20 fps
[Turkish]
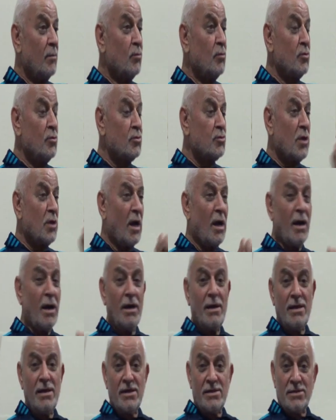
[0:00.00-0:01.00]
Musa
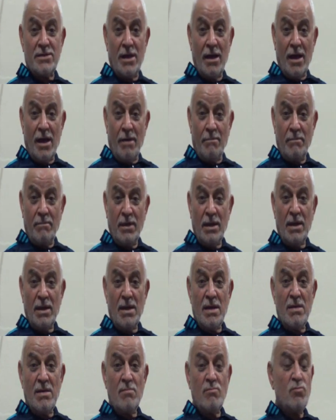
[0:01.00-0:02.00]
Aleyhisselam
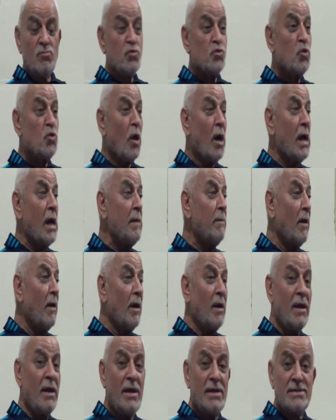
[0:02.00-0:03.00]
Şuayb
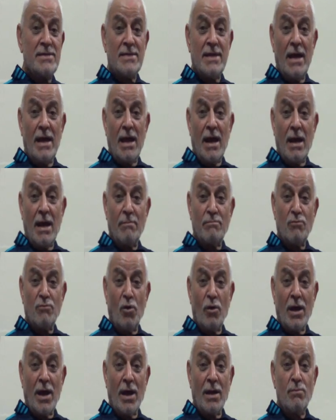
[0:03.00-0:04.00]
Aleyhisselam
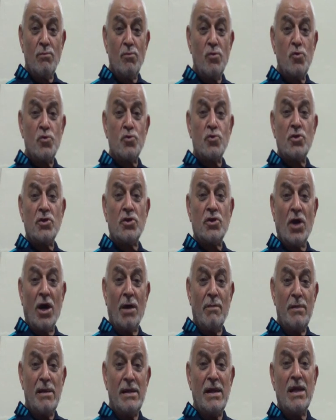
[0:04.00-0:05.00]
olan mürşid-i
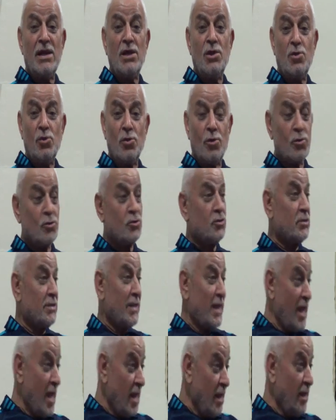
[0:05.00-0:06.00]
kamiline gidiyor.
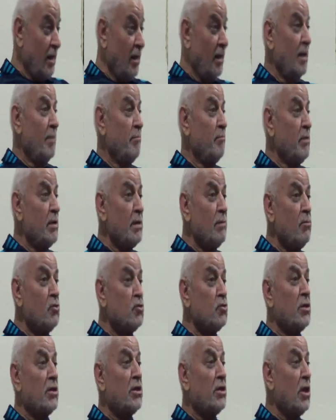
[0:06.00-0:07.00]
Sen bir
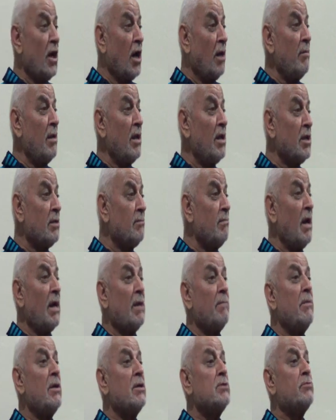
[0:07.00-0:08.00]
mürşid-i kamile
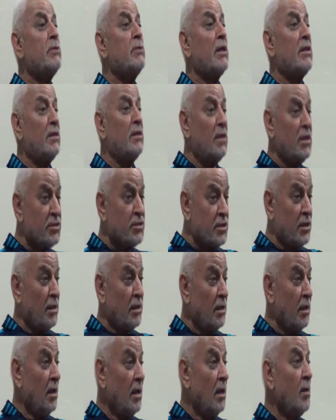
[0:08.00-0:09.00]
gitmek mecburiyetindesin
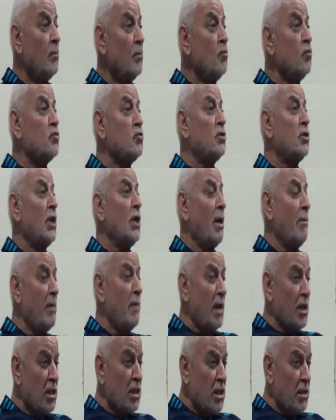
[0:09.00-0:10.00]
müftü
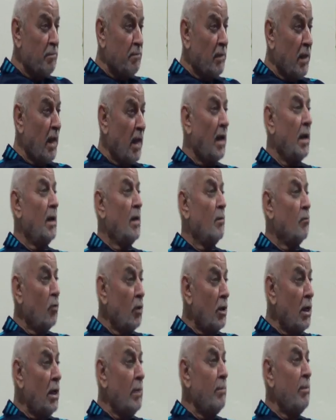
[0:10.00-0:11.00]
kamile gidip de
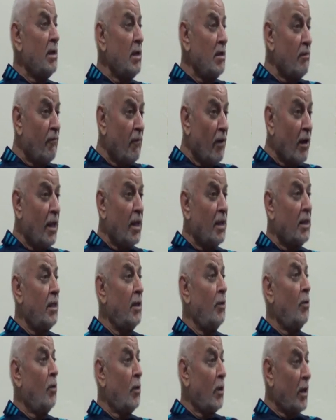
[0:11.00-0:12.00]
bu ilmi
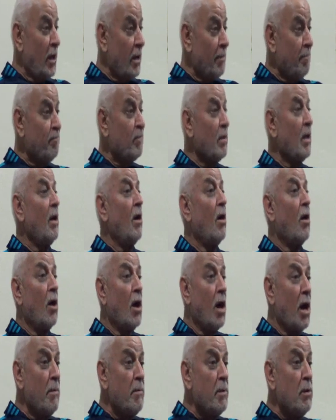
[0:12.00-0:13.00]
irfaneti öğrenip
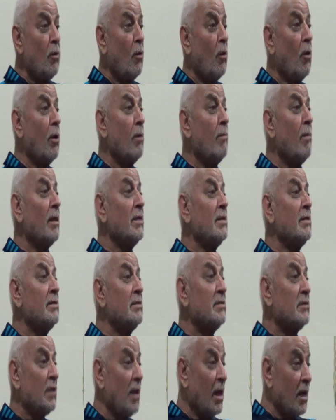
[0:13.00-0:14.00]
amil
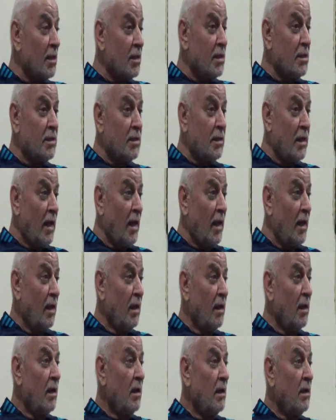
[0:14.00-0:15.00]
olmadığın takdirde
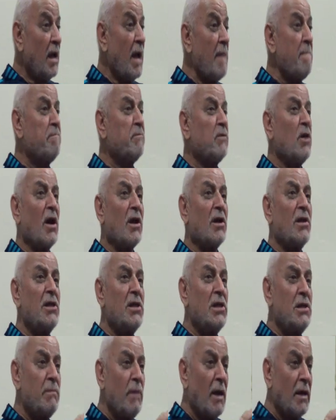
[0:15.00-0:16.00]
hep
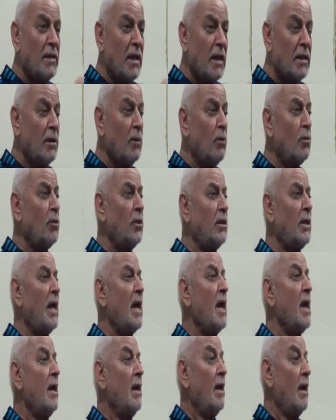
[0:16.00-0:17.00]
taklit ibadetten
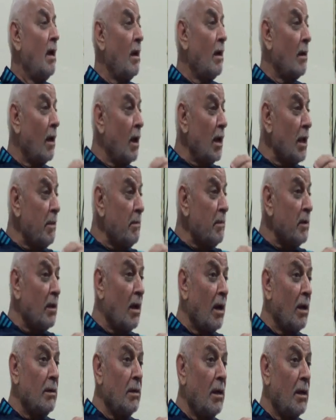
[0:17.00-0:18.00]
ötede herhangi bir
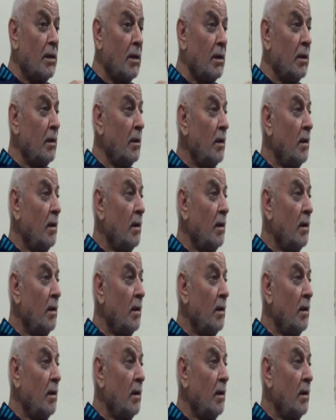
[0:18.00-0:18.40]
Allah'ın